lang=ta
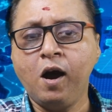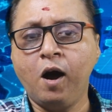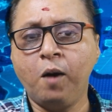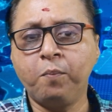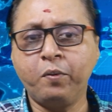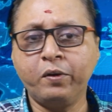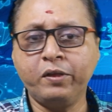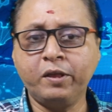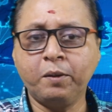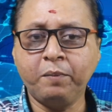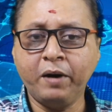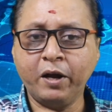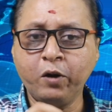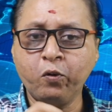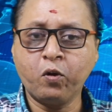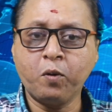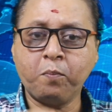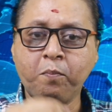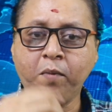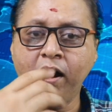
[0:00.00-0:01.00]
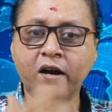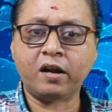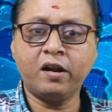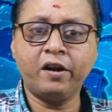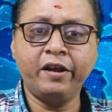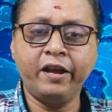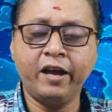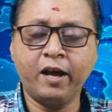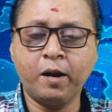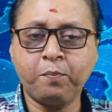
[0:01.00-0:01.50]
அப்போ இந்த மாதிரி ஒரு
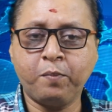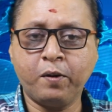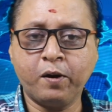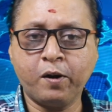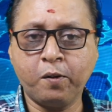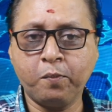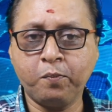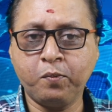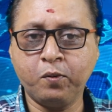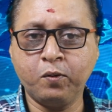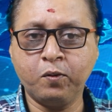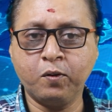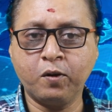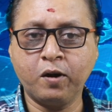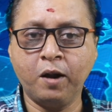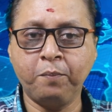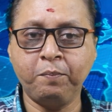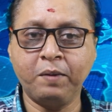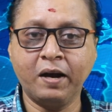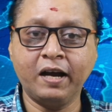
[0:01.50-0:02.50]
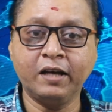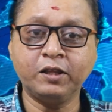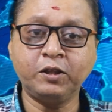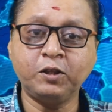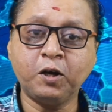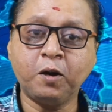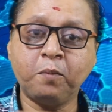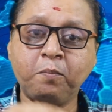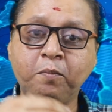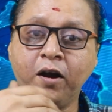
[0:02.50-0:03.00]
மாற்றம் ஏற்படுறப்போ நம்ம
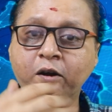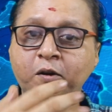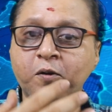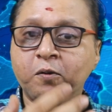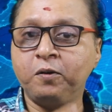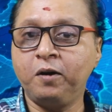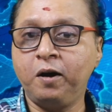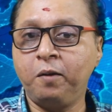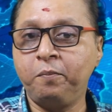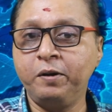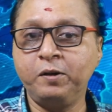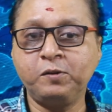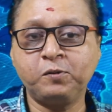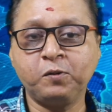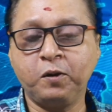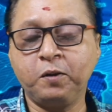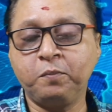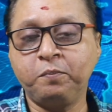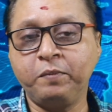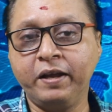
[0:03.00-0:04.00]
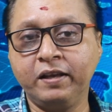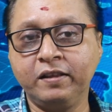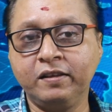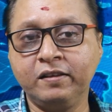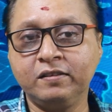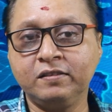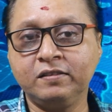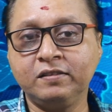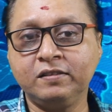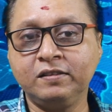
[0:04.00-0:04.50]
கற்றுக்க மாட்டோம் அப்படின்னு சொல்ல முடியாது
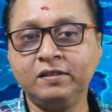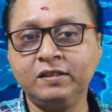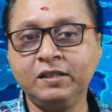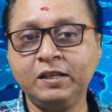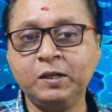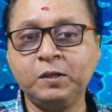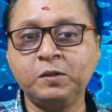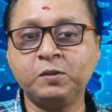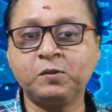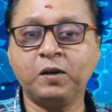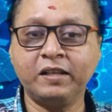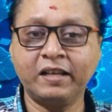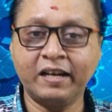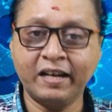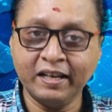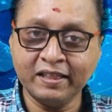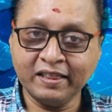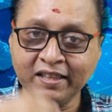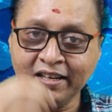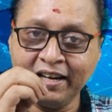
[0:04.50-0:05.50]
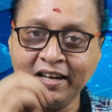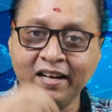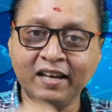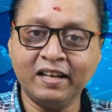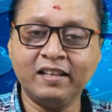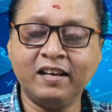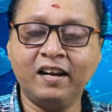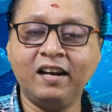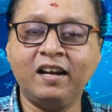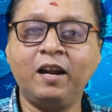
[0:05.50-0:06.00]
ஸோ அதை
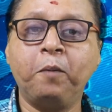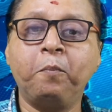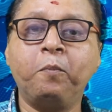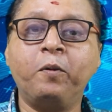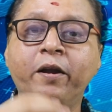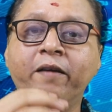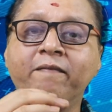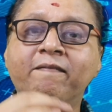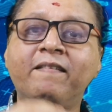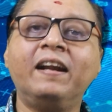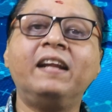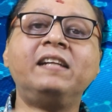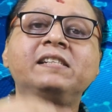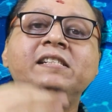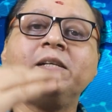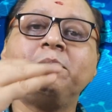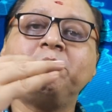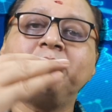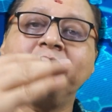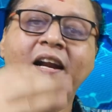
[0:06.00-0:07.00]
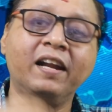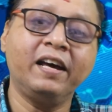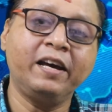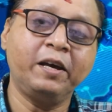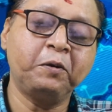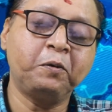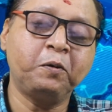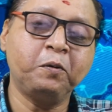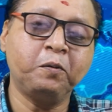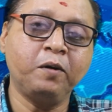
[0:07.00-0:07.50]
கற்றுக்கிட்டால் தான் நம்மளுடைய வளர்ச்சியும் நல்லா
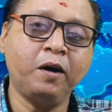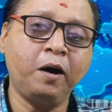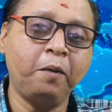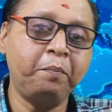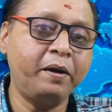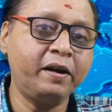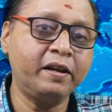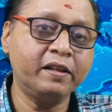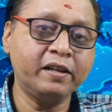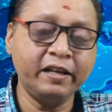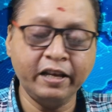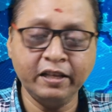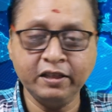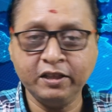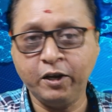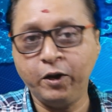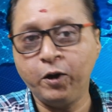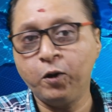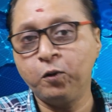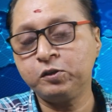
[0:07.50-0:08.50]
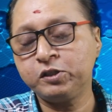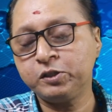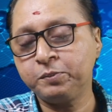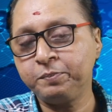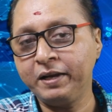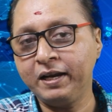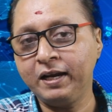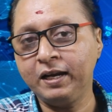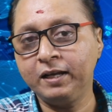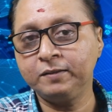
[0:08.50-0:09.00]
இருக்கும் அப்படின்றதுல எந்த
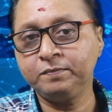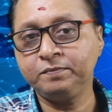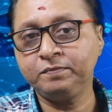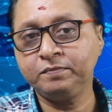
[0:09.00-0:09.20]
டவுட்ஸுமே இல்லை